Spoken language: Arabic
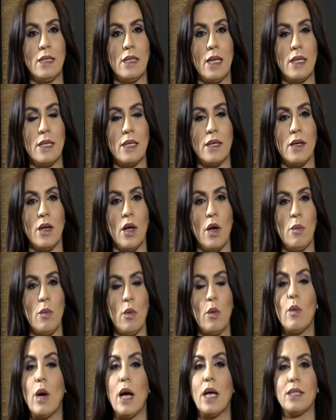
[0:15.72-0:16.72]
الكرام
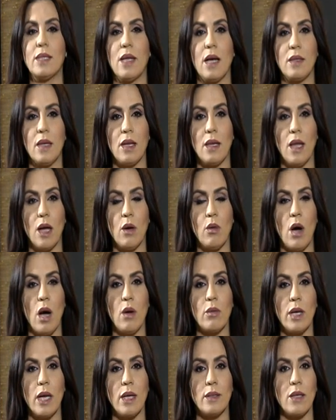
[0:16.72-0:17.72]
وأسعد الله
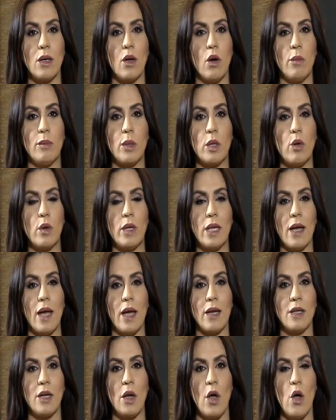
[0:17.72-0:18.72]
أوقاتكم بكل
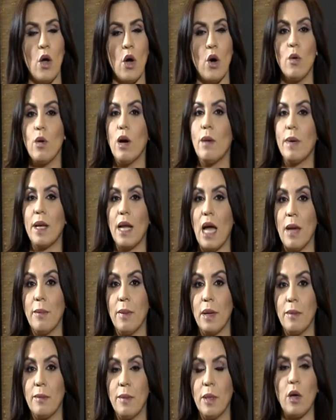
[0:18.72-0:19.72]
خير
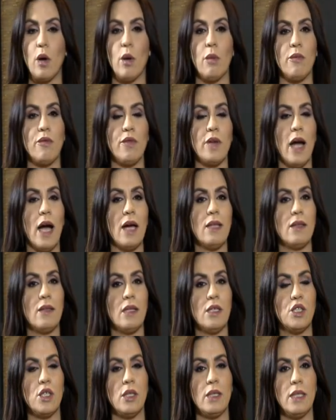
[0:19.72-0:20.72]
ومرحبا بكم في عدد
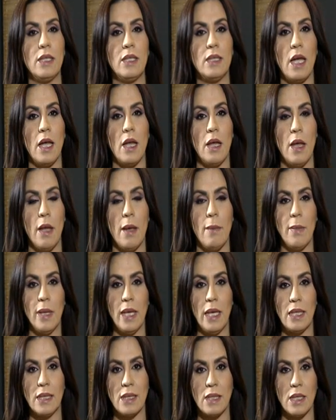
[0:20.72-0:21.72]
جديد من
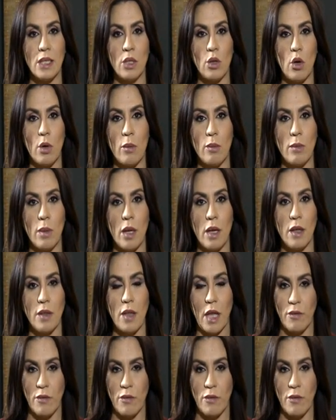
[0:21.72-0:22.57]
حصتكم ضيف